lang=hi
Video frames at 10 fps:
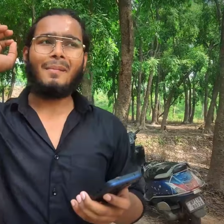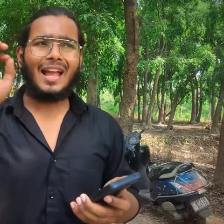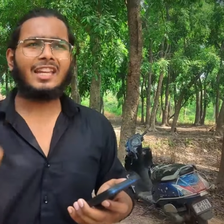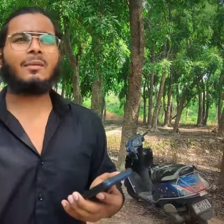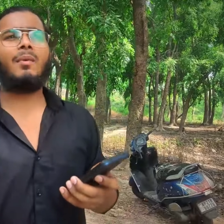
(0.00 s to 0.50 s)

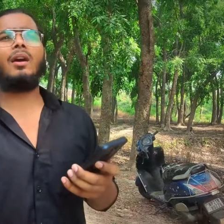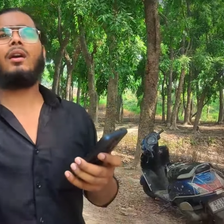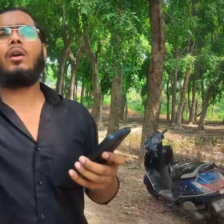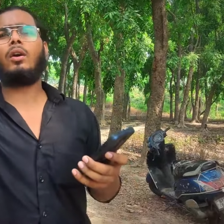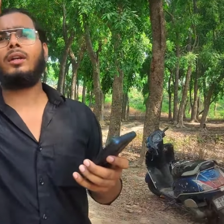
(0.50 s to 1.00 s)
मैजिक मग
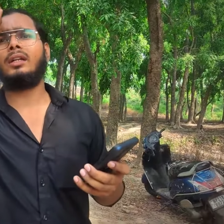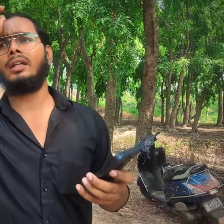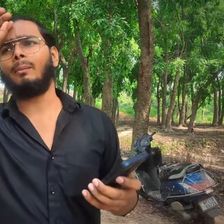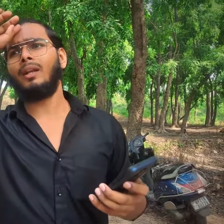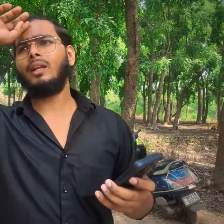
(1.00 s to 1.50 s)
और
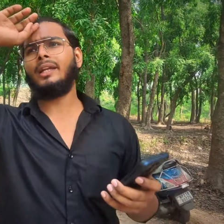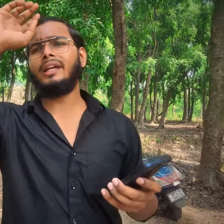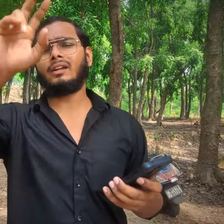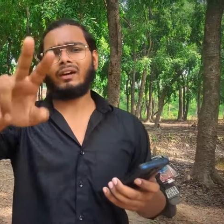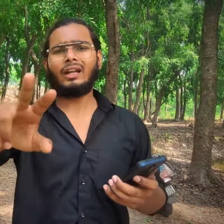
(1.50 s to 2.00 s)
डबल
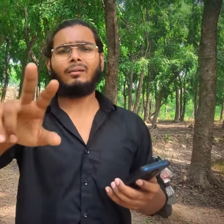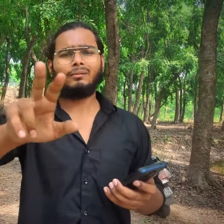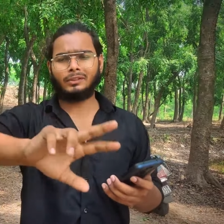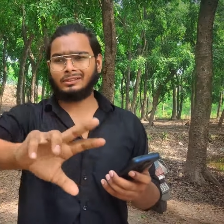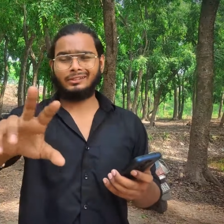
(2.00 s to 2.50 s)
लेयर वाला
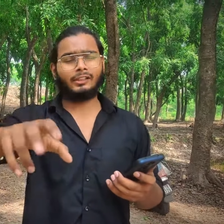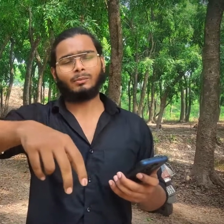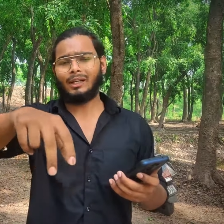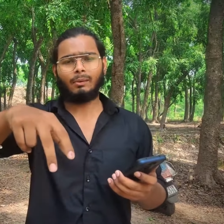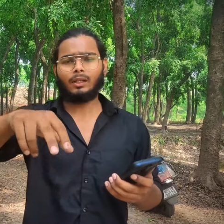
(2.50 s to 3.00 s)

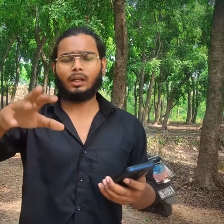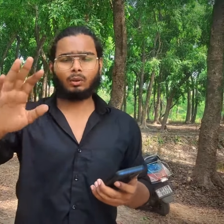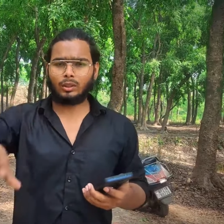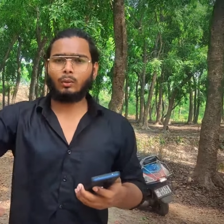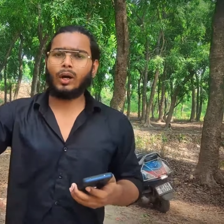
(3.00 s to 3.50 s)
जिसमें डबल
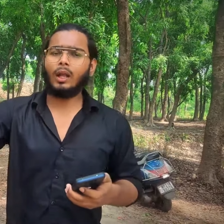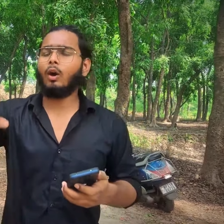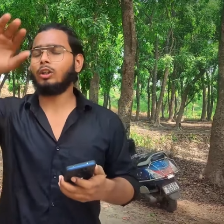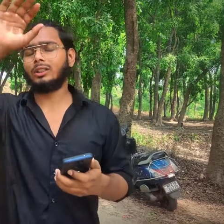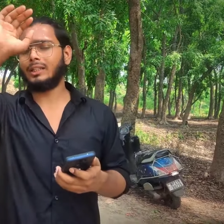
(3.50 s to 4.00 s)
कलर होता है वाला
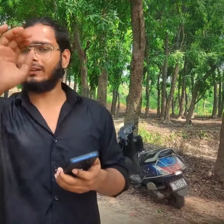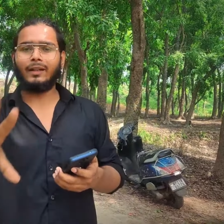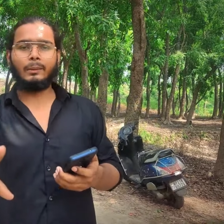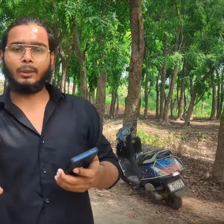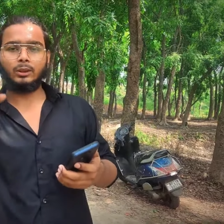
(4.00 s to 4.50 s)
और सादे
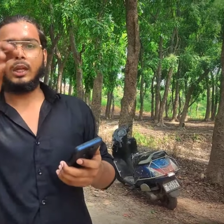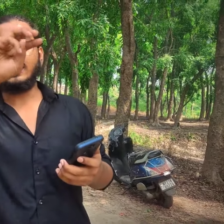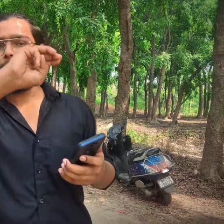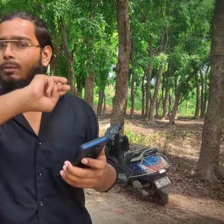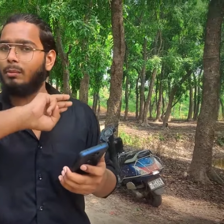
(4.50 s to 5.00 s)
वाले
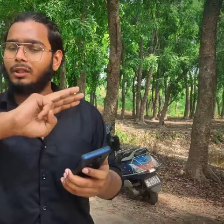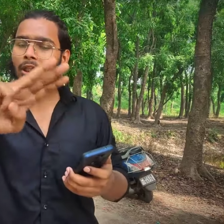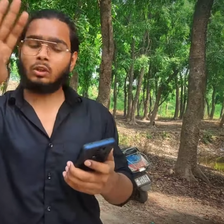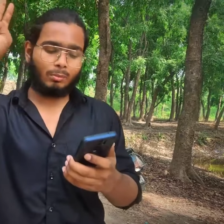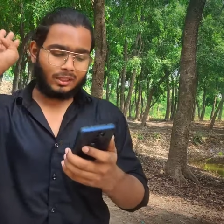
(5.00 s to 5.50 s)
मग इनमें भी
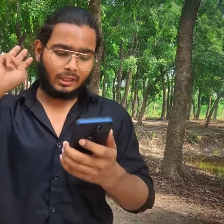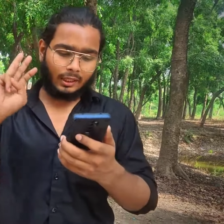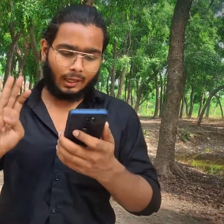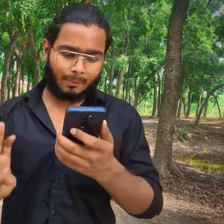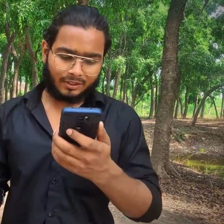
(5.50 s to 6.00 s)
तीनों मिक्स है
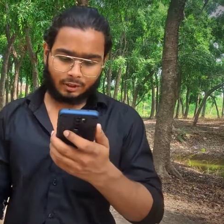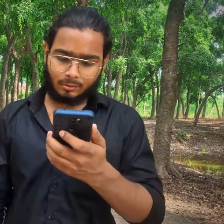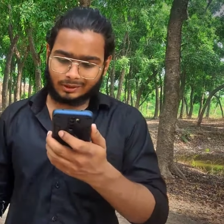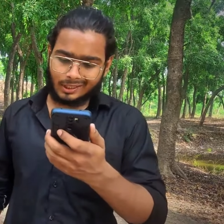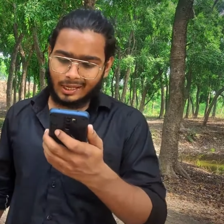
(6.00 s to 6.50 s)
ठीक है पच्चीस
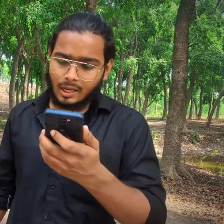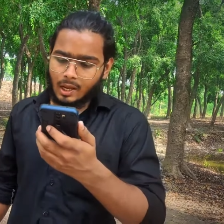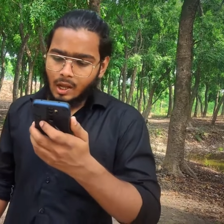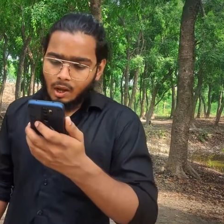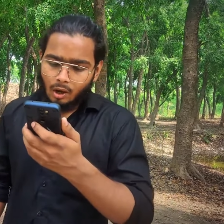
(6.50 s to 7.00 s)
मग्स
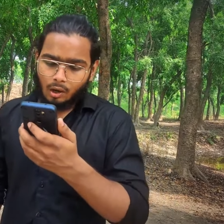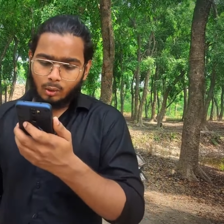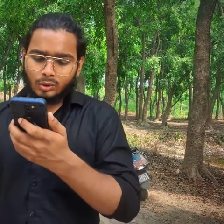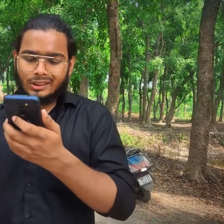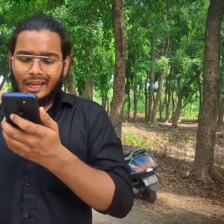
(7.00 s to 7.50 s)
हैं
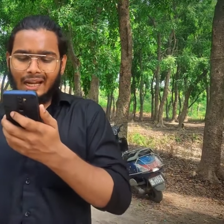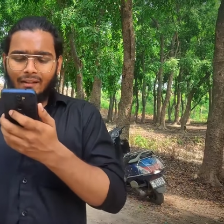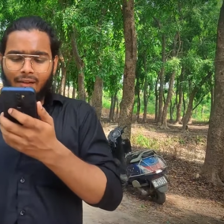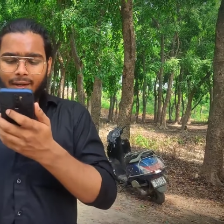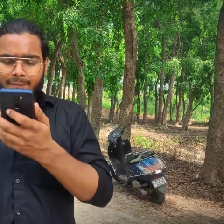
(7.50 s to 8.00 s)
और उसके
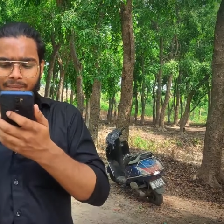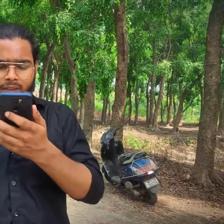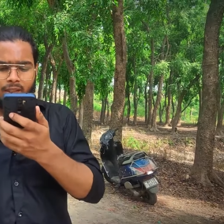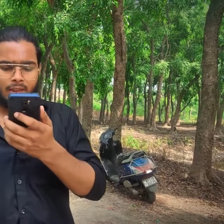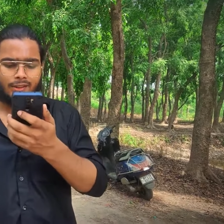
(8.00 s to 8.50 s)
अलावा
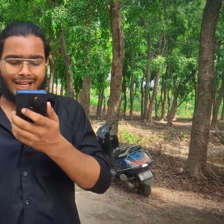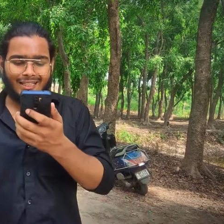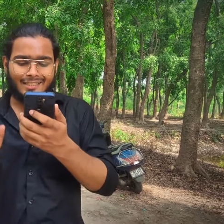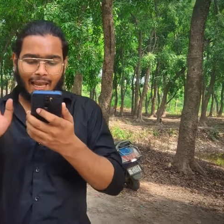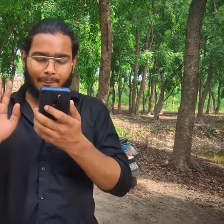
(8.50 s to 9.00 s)

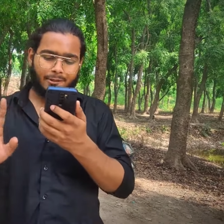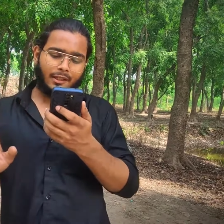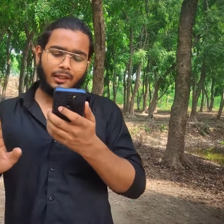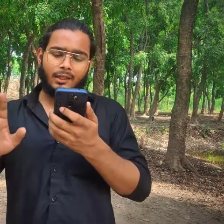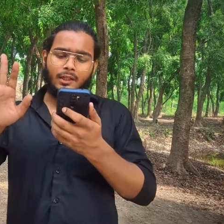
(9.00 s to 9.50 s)
चालीस कैप्स
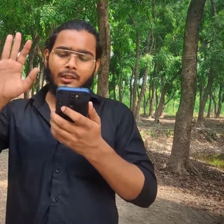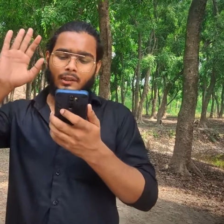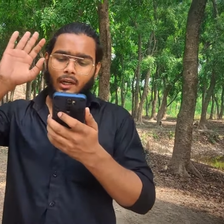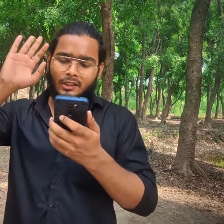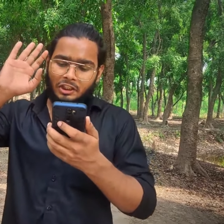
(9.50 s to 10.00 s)
हैं
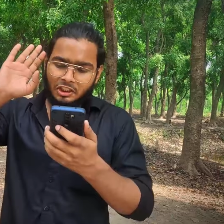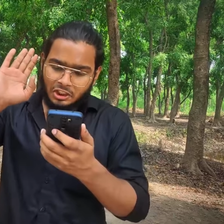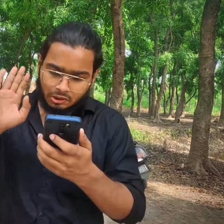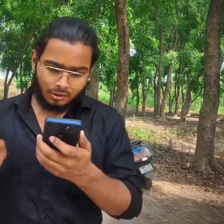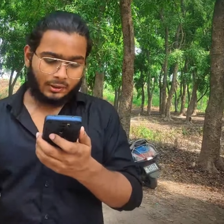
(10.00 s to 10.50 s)
थर्टी
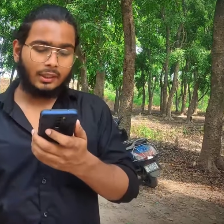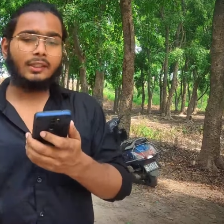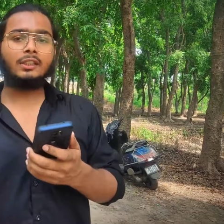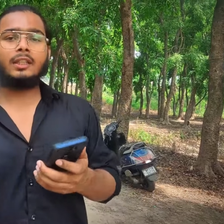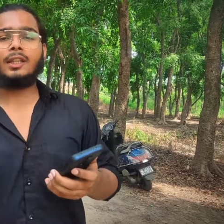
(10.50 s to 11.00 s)
टी शर्ट्स
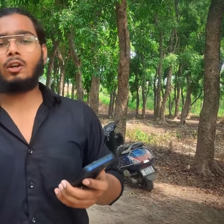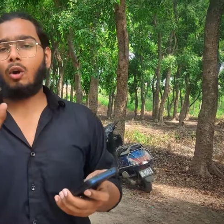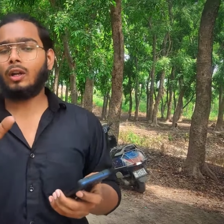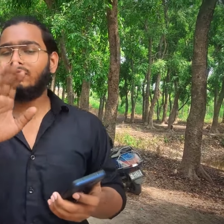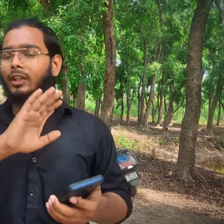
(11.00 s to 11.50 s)
हैं जिसके अंदर
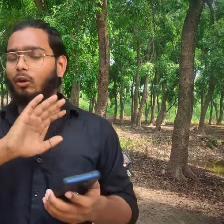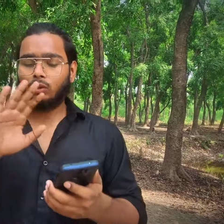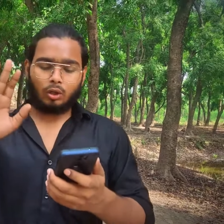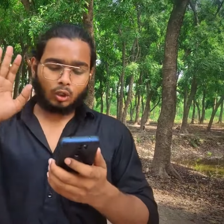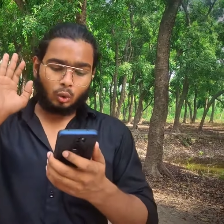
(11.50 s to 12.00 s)
कॉलर विदाउट
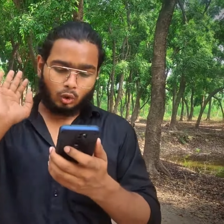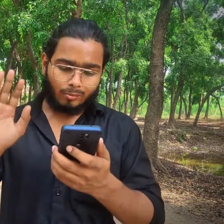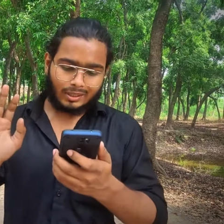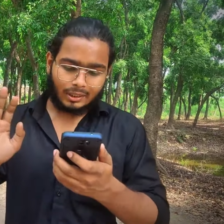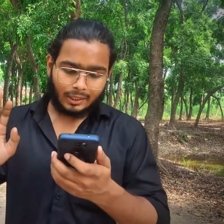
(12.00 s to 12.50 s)
कॉलर दोनों
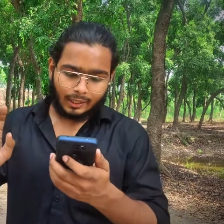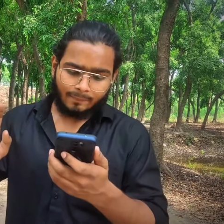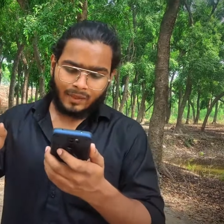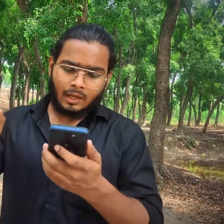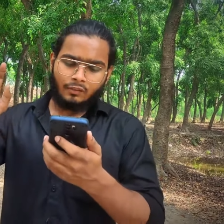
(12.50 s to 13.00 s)
मिक्स है ठीक है
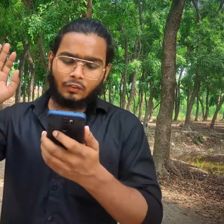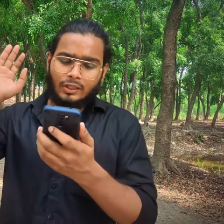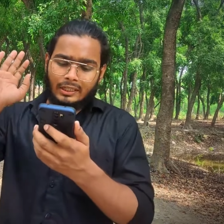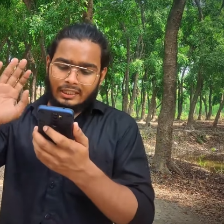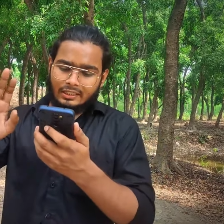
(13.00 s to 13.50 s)

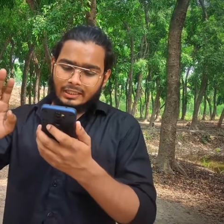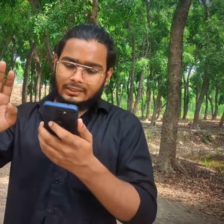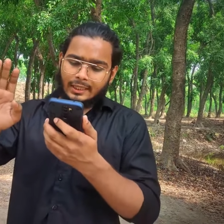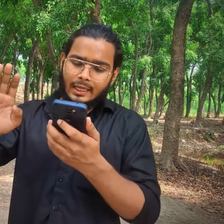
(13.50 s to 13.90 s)
फिफ्टी की चेन्स